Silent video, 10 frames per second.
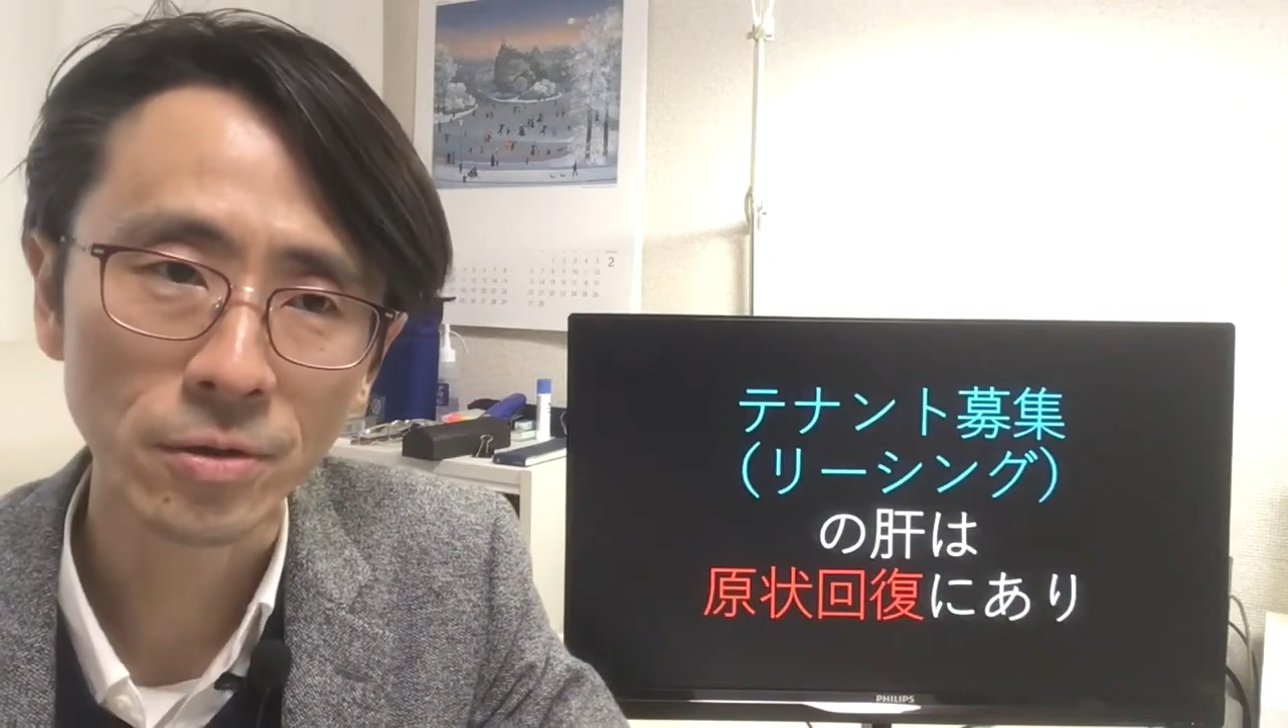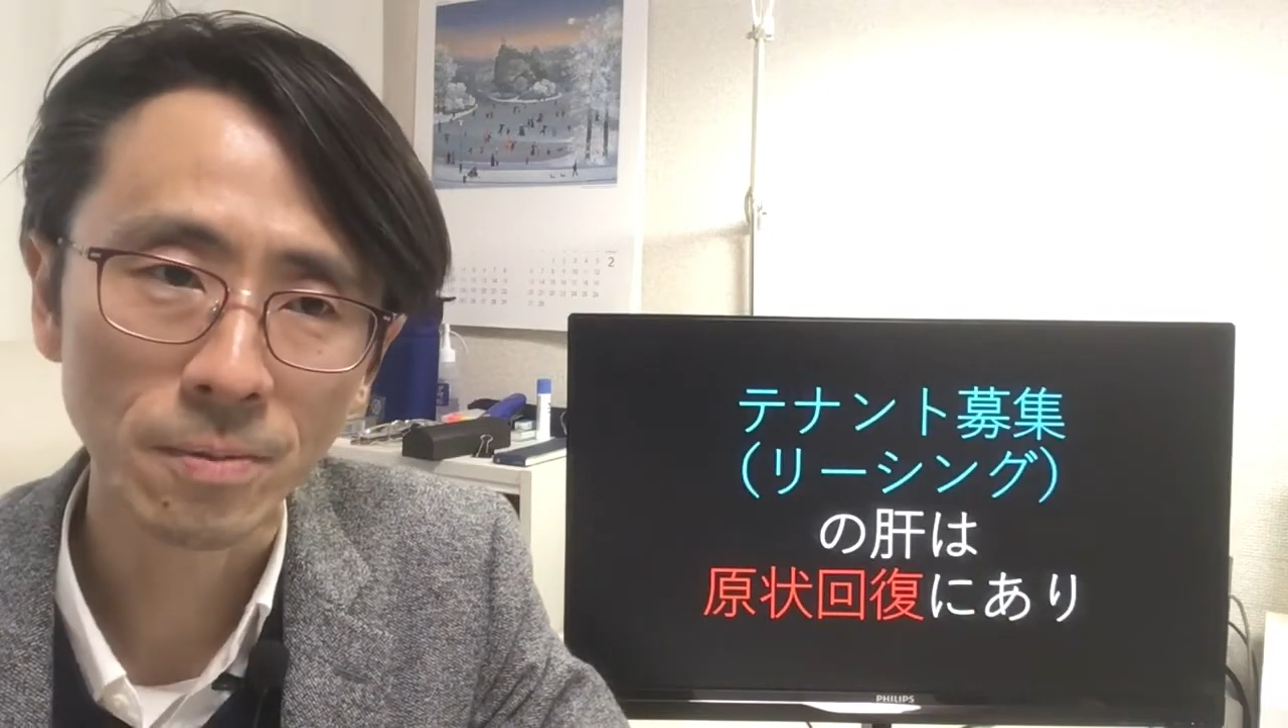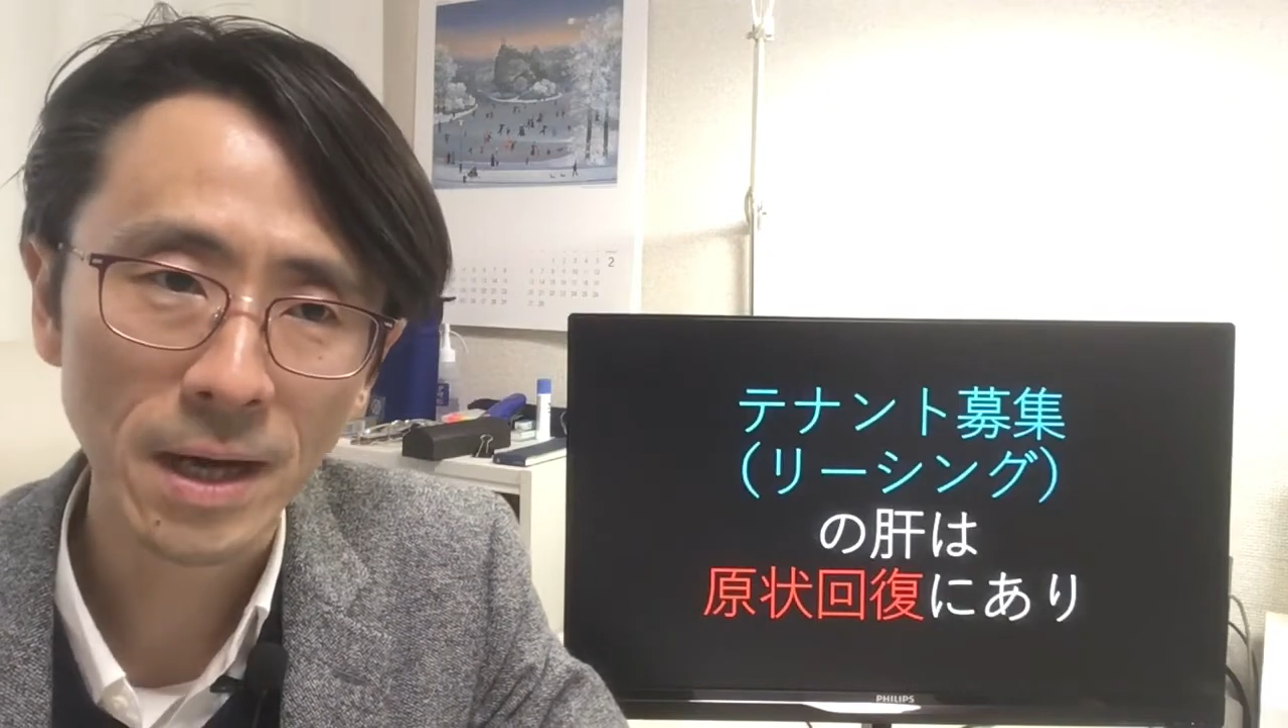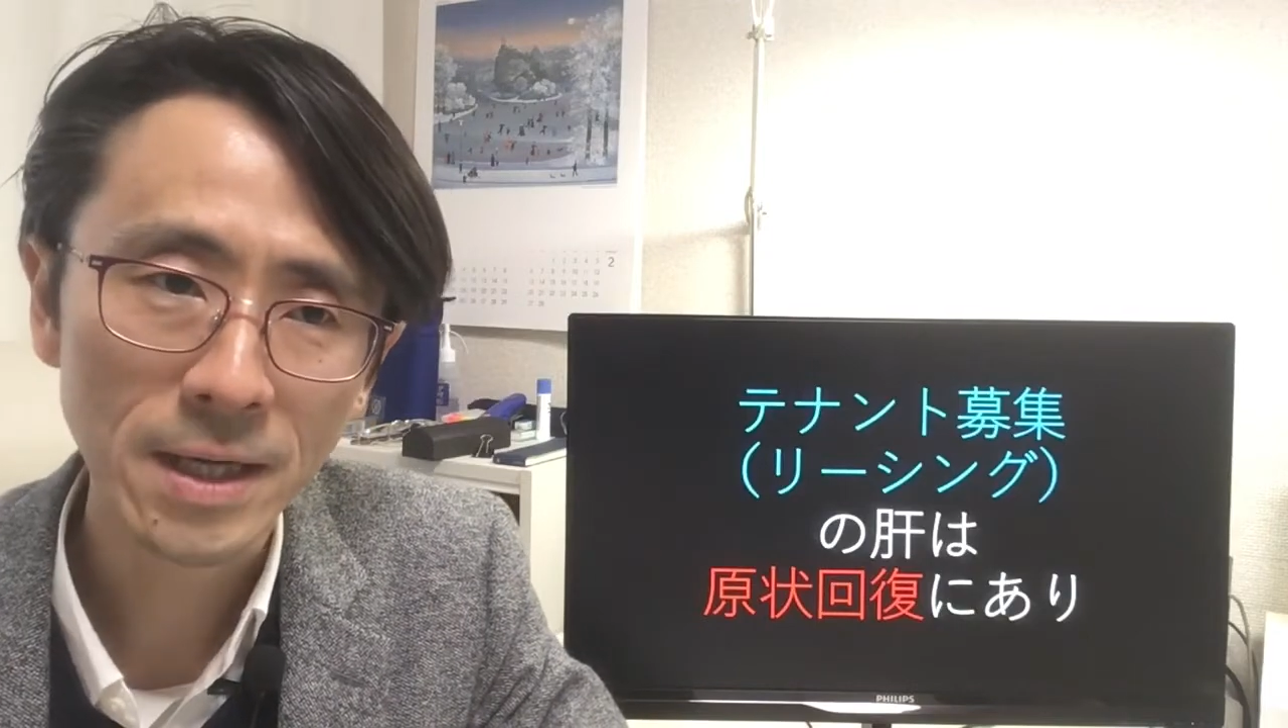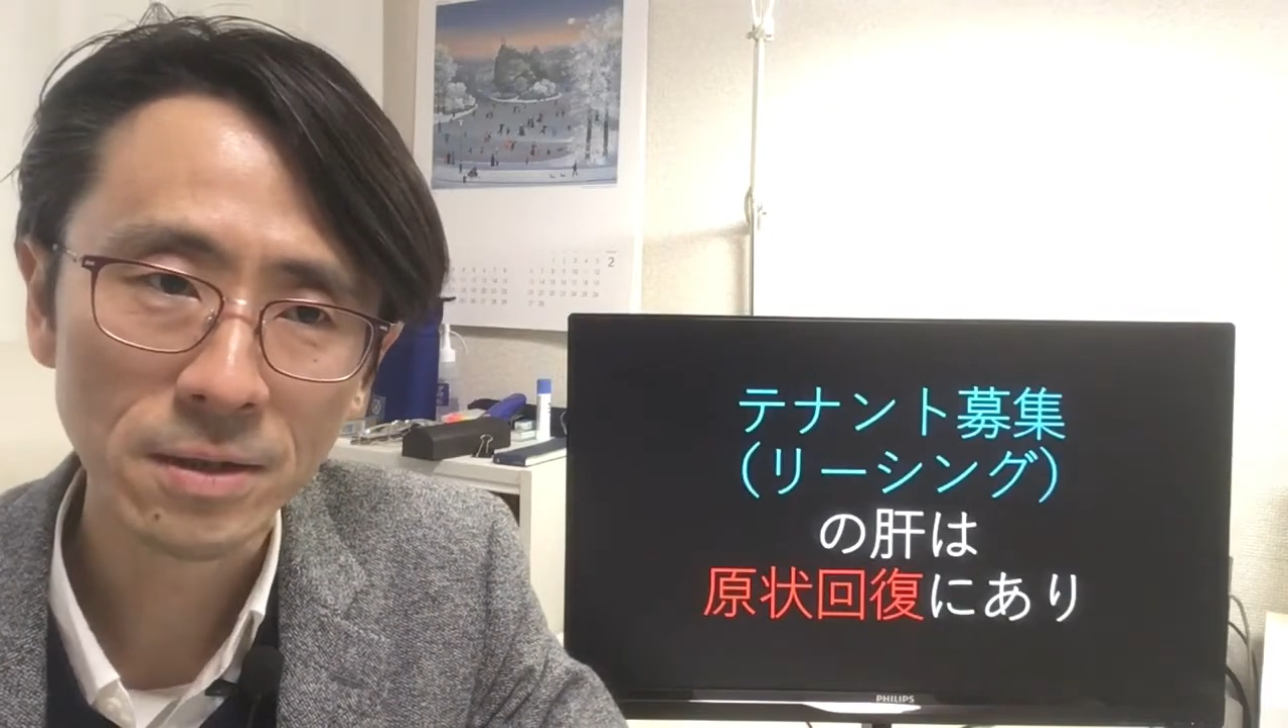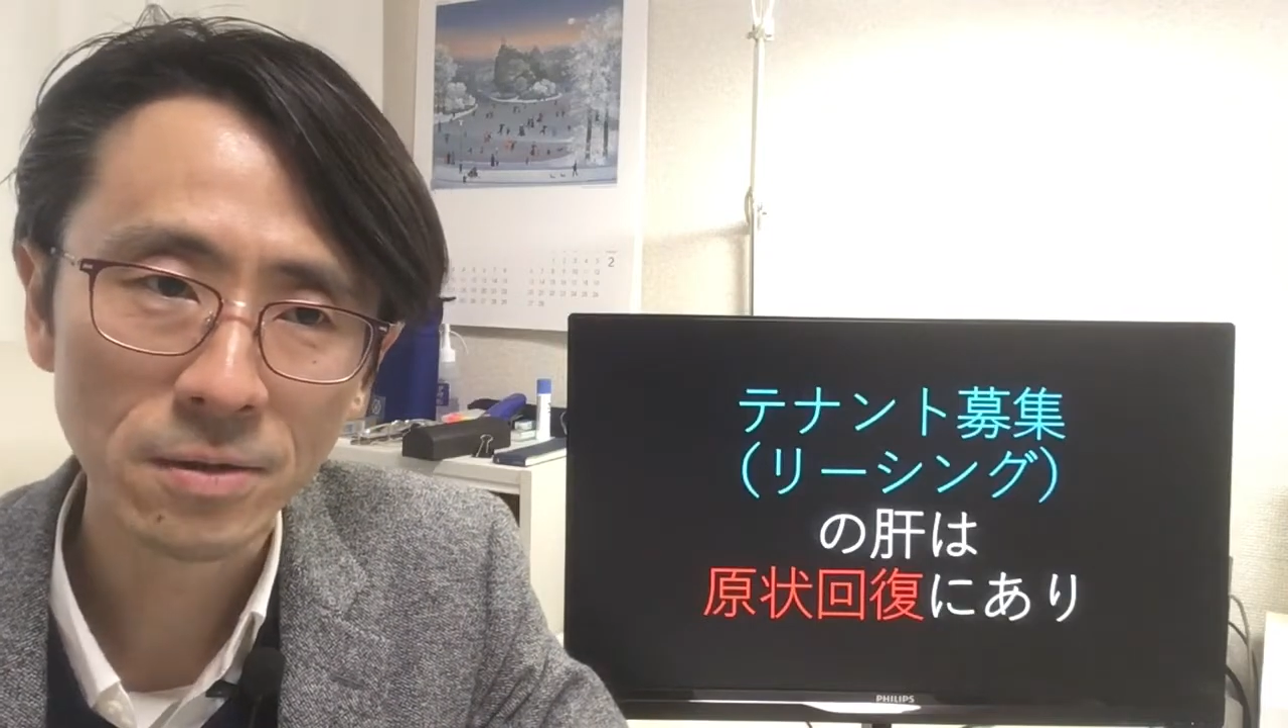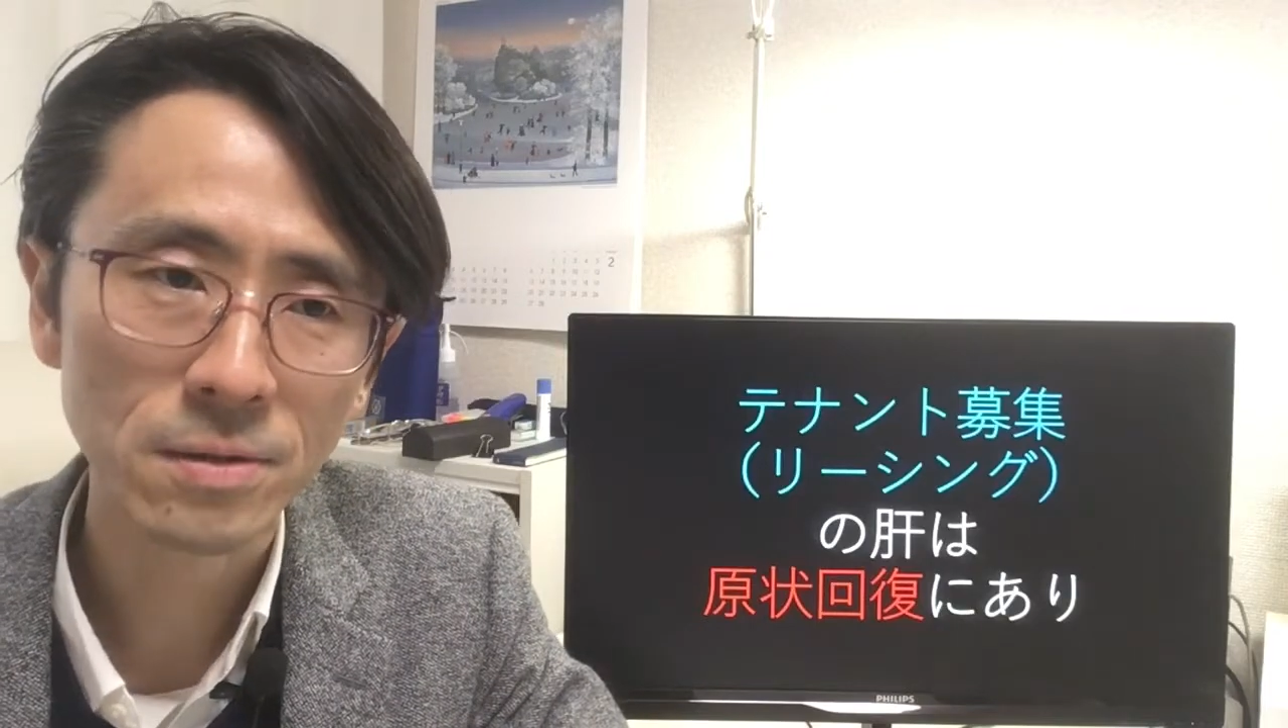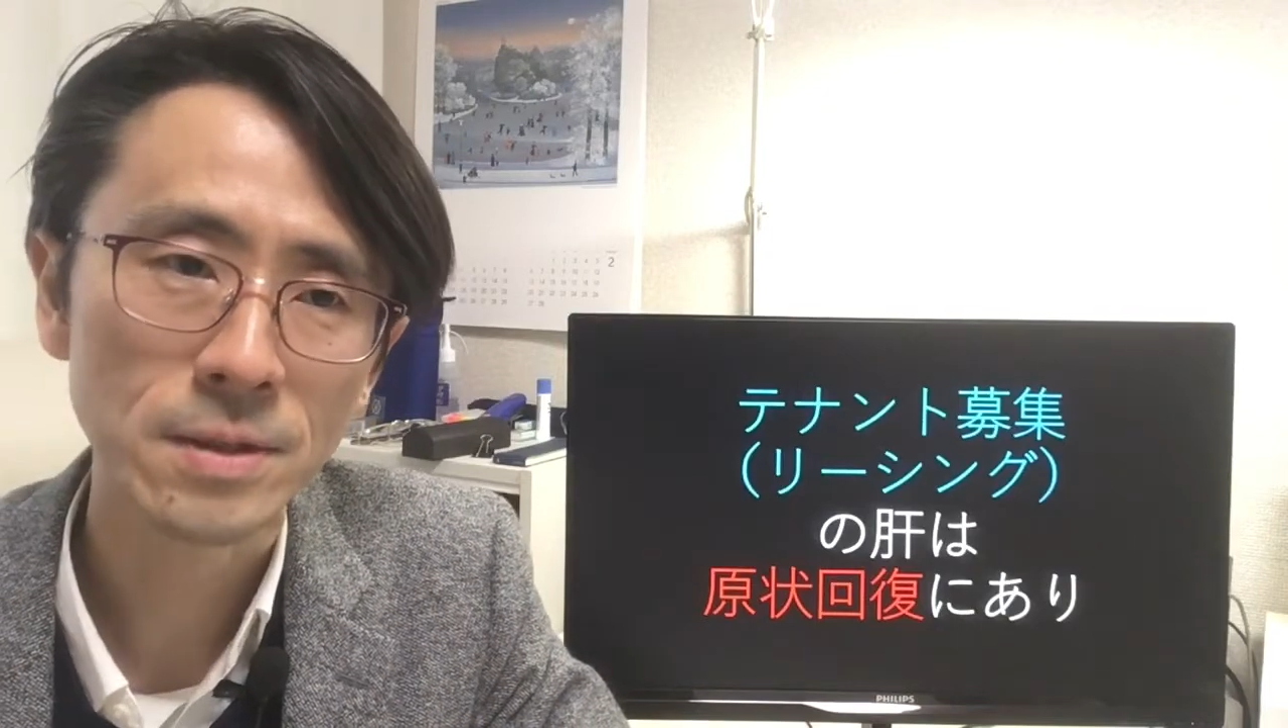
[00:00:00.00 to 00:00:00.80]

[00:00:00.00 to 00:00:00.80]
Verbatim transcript: の場合の